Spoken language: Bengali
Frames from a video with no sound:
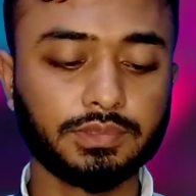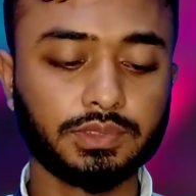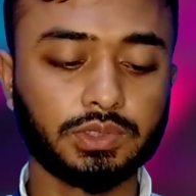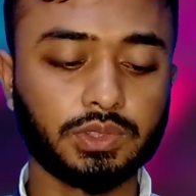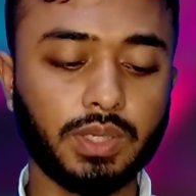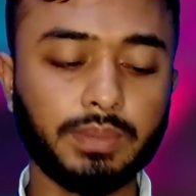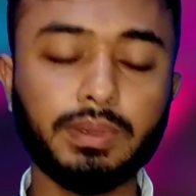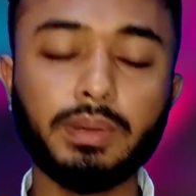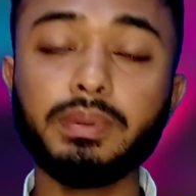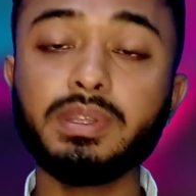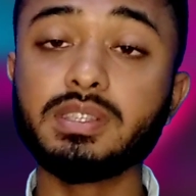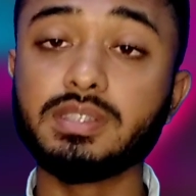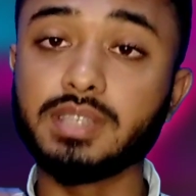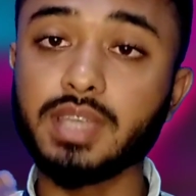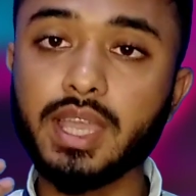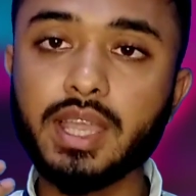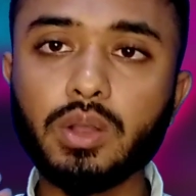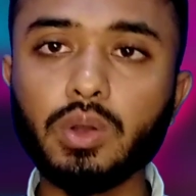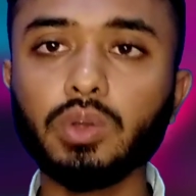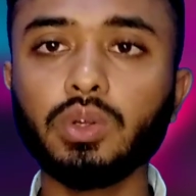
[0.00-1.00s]
তো এভাবে
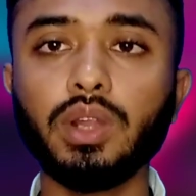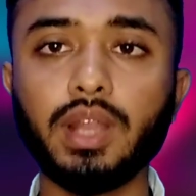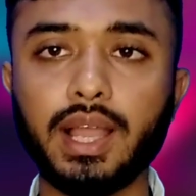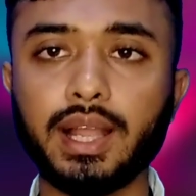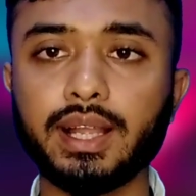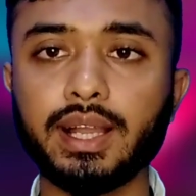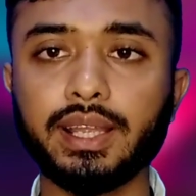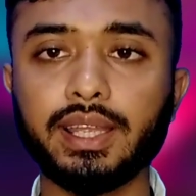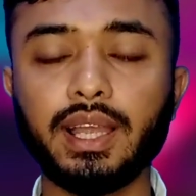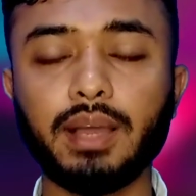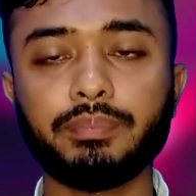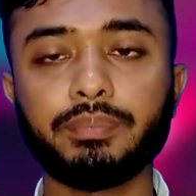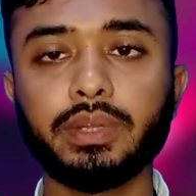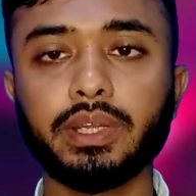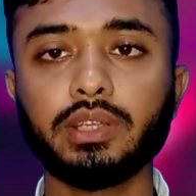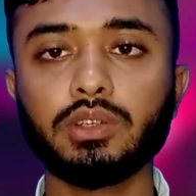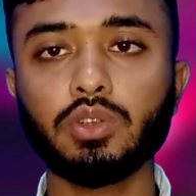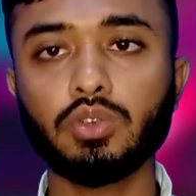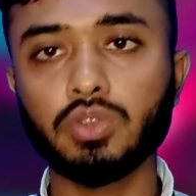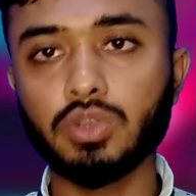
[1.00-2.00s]
যে কোনো লেখাকে আপনি
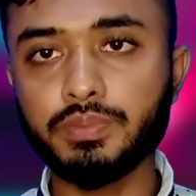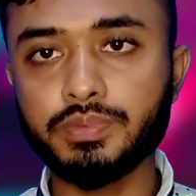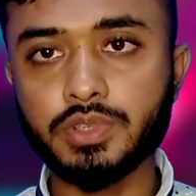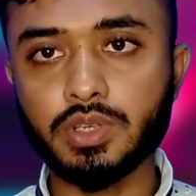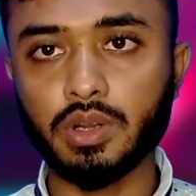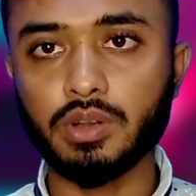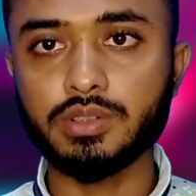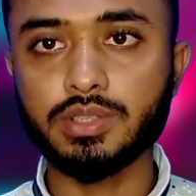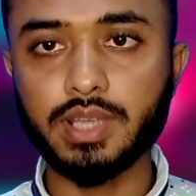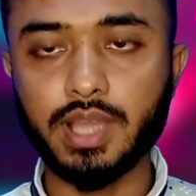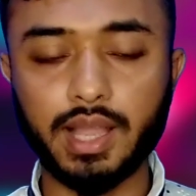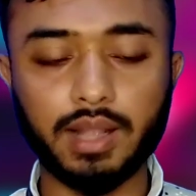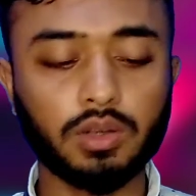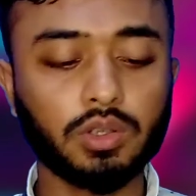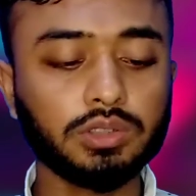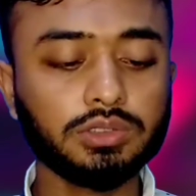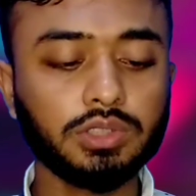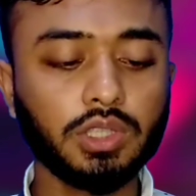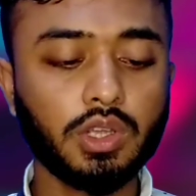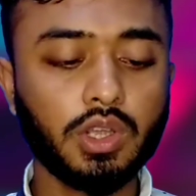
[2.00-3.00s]
কিন্তু খুব সহজে
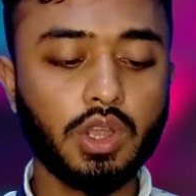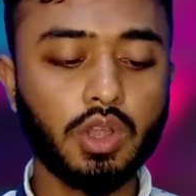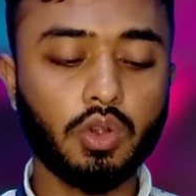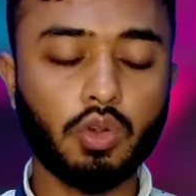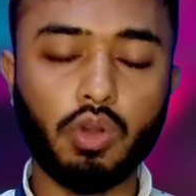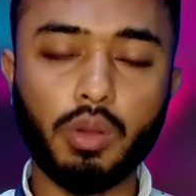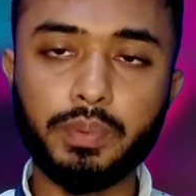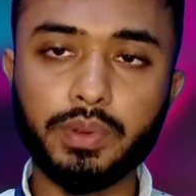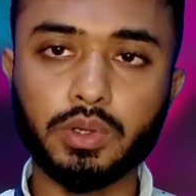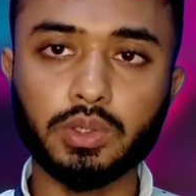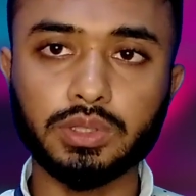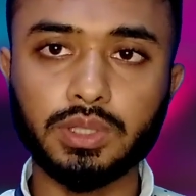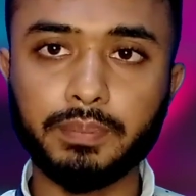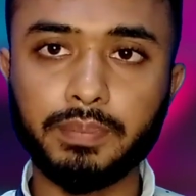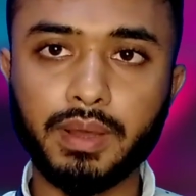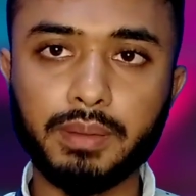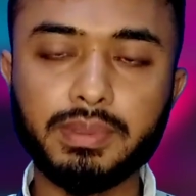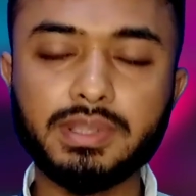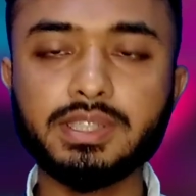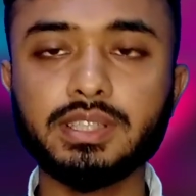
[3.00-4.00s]
এখন কপি করতে
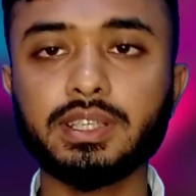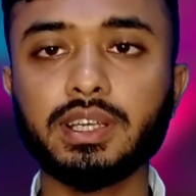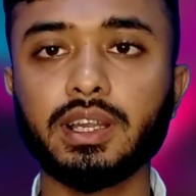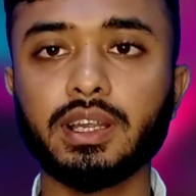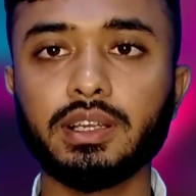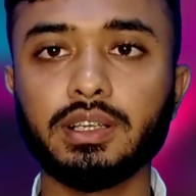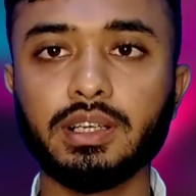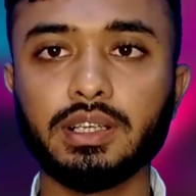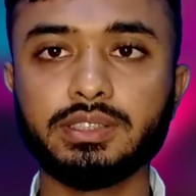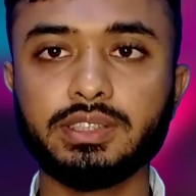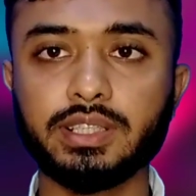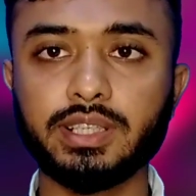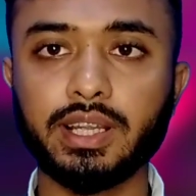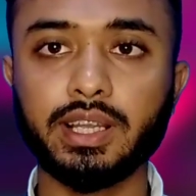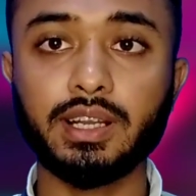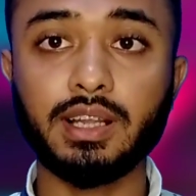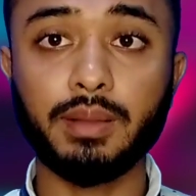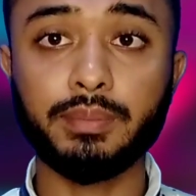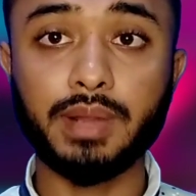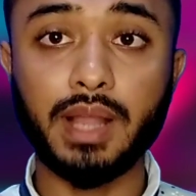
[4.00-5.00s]
পারবেন যেটা যেটা
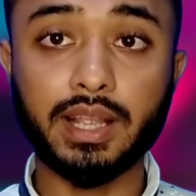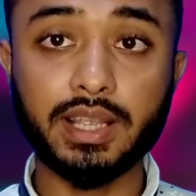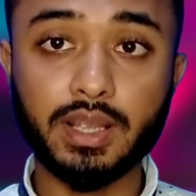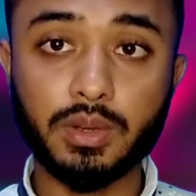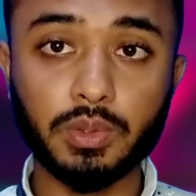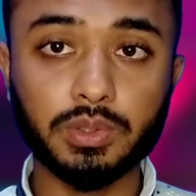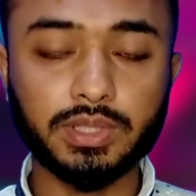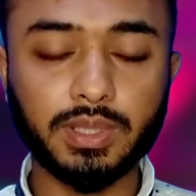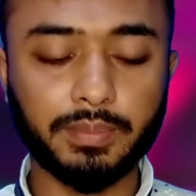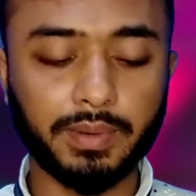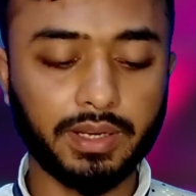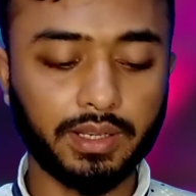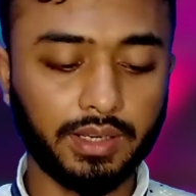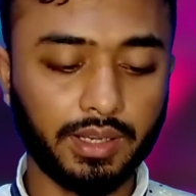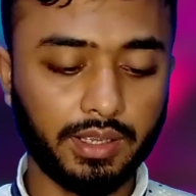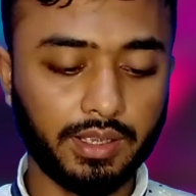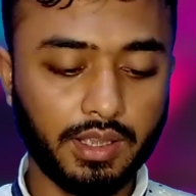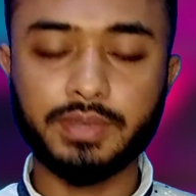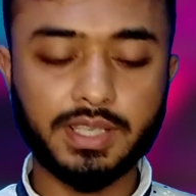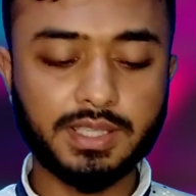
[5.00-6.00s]
কিনা আমরা আগে করতে পারি না
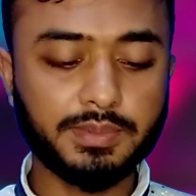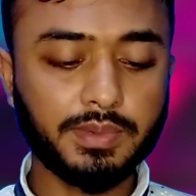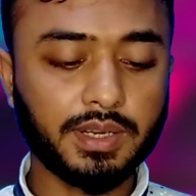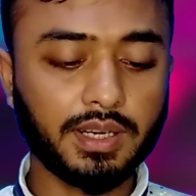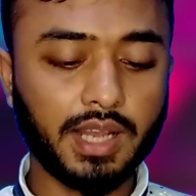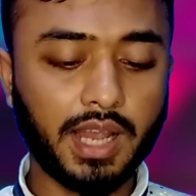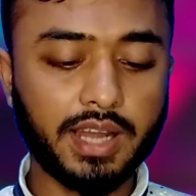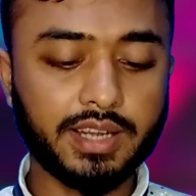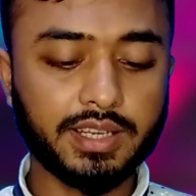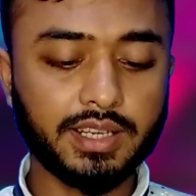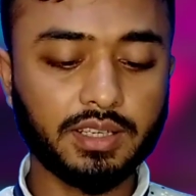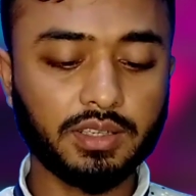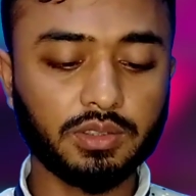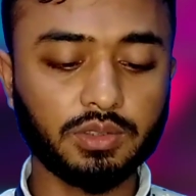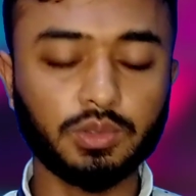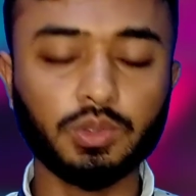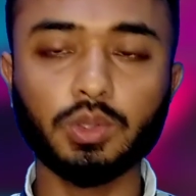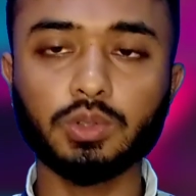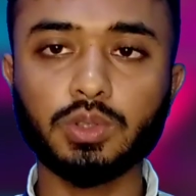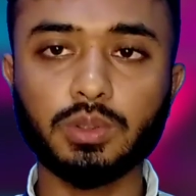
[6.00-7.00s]
ফেসবুক লাইটের
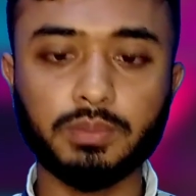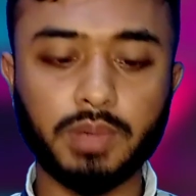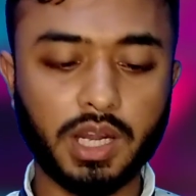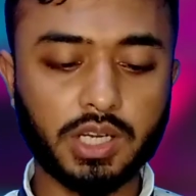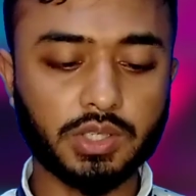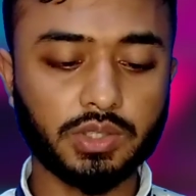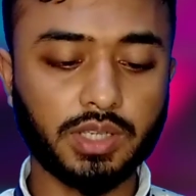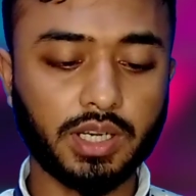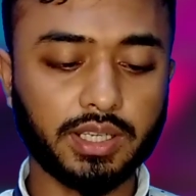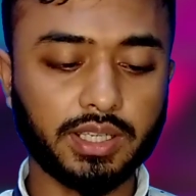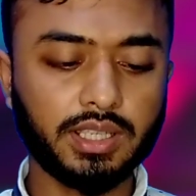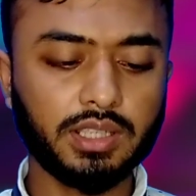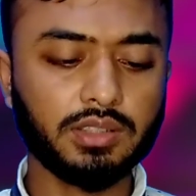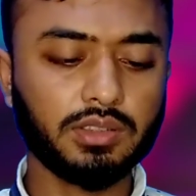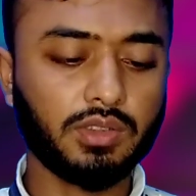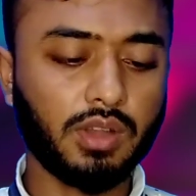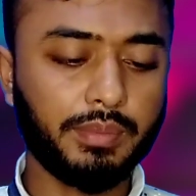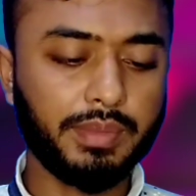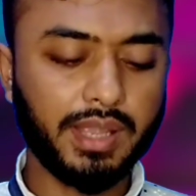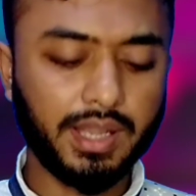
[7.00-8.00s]
নতুন ভাষণ আর কি
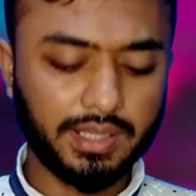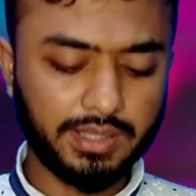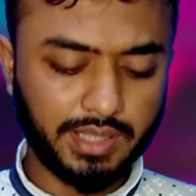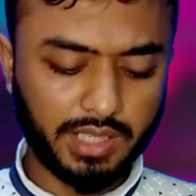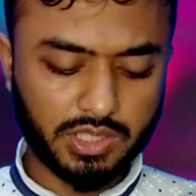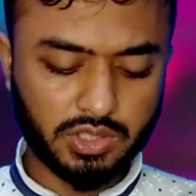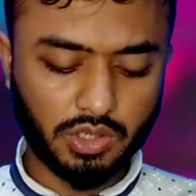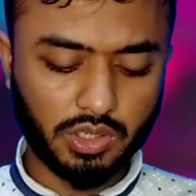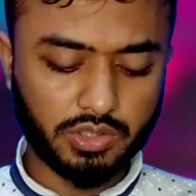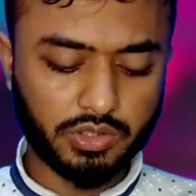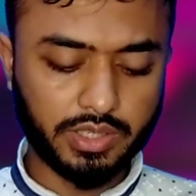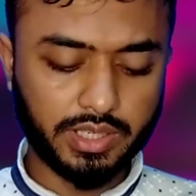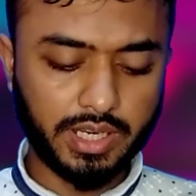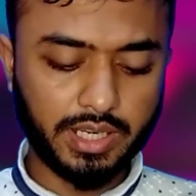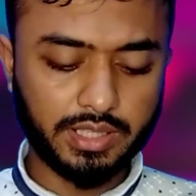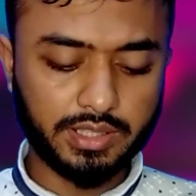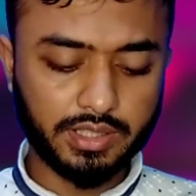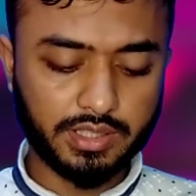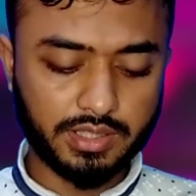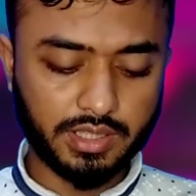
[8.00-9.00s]
তো আমি এখান থেকে সরাসরি
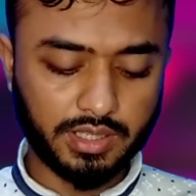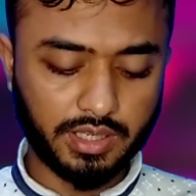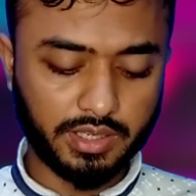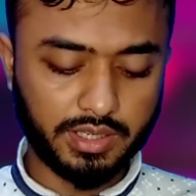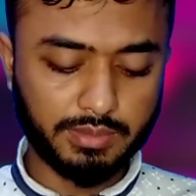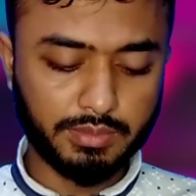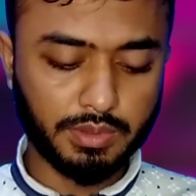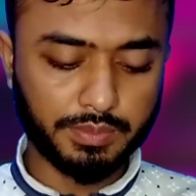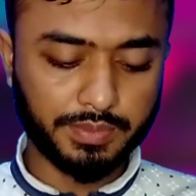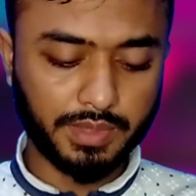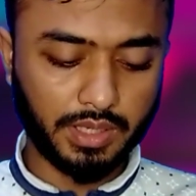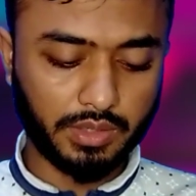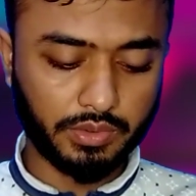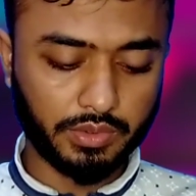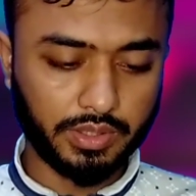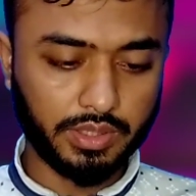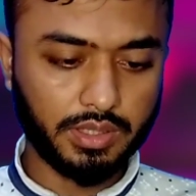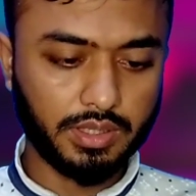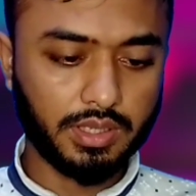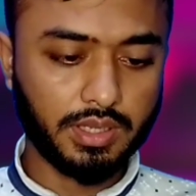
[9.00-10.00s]
কেটে দিচ্ছি এটা রিমুভ না
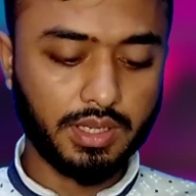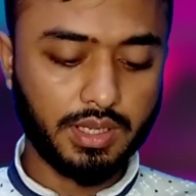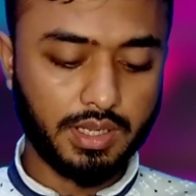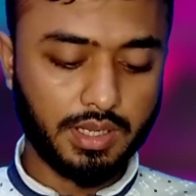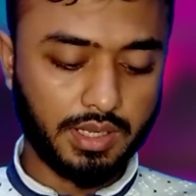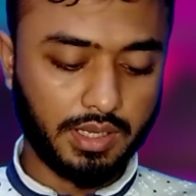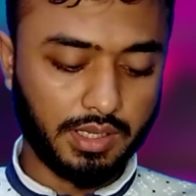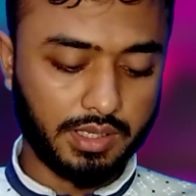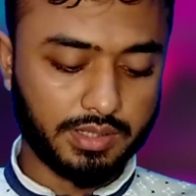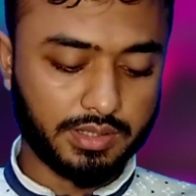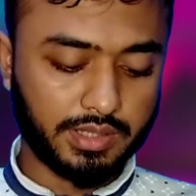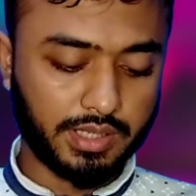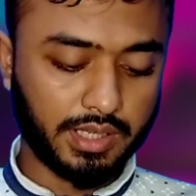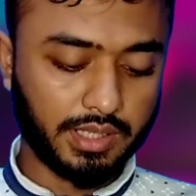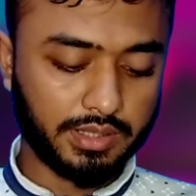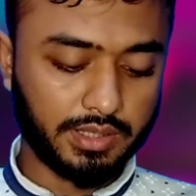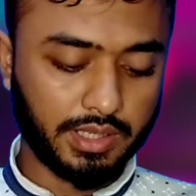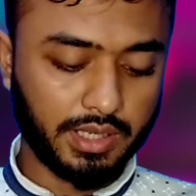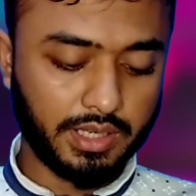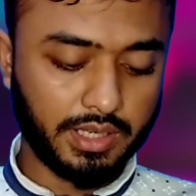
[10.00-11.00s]
করে জাস্ট এখান থেকে